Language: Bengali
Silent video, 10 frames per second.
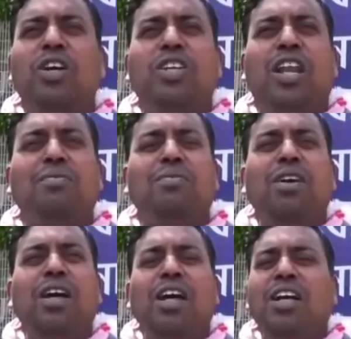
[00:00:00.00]
হয়েছিলাম
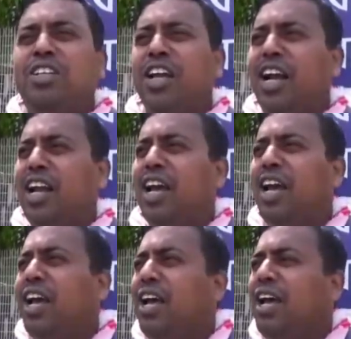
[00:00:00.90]
সেখানে
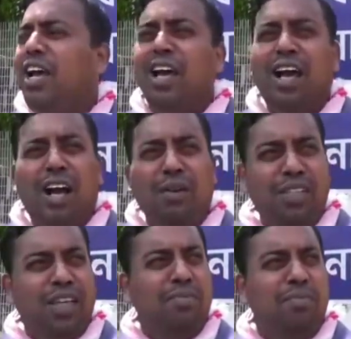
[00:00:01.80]

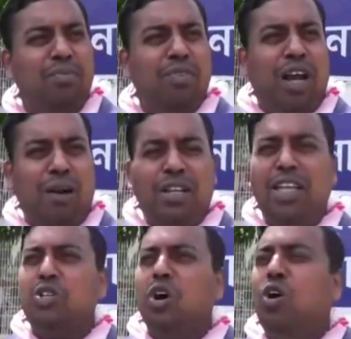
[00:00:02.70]
আমাদের
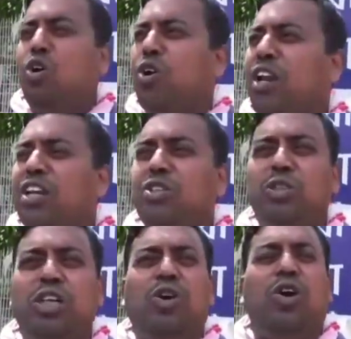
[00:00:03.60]
আমাদের সংগঠনের কিছু
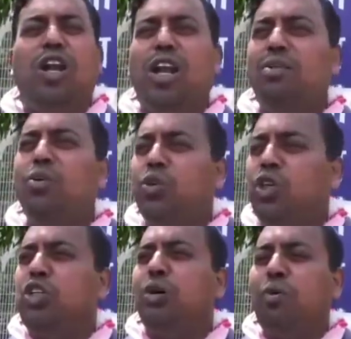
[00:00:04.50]
শিক্ষকের নামে
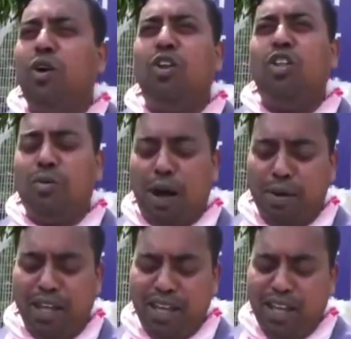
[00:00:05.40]
উদ্দেশ্য
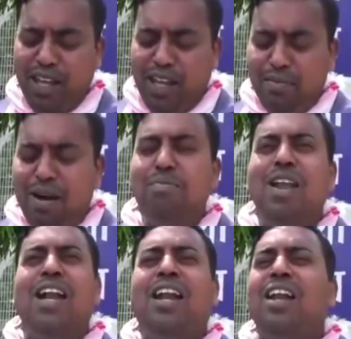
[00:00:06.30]
প্রণোদিতভাবে এই
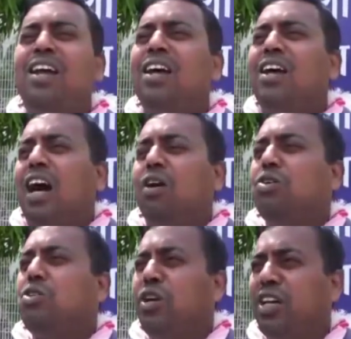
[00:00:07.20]
মামলার
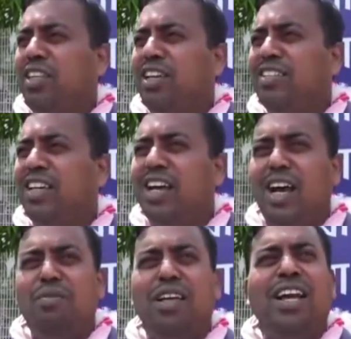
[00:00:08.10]
কাগজ ধরিয়ে দিয়েছে
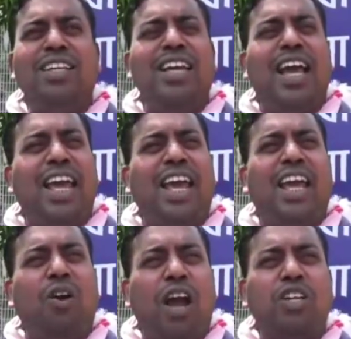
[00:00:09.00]
আমরা দেখেছি একে
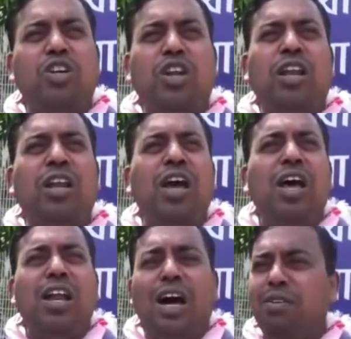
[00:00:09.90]
একে কয়েকজনের
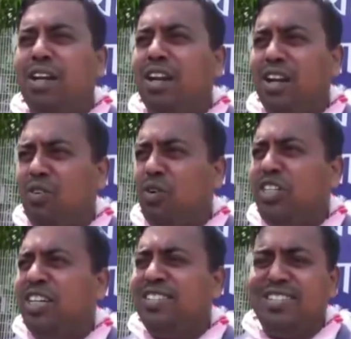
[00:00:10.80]
নামের
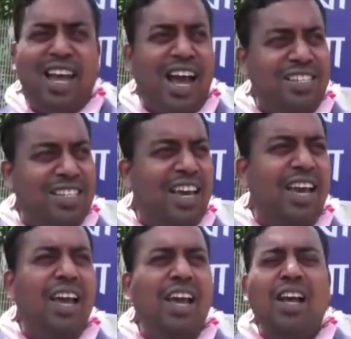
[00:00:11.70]
নোটিশ এসছে আজকে
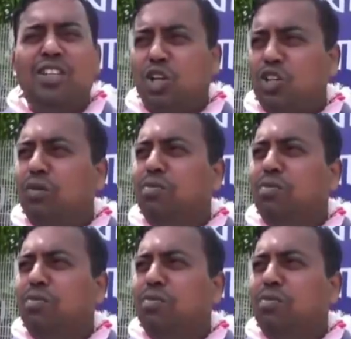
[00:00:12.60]
শ্রদ্ধ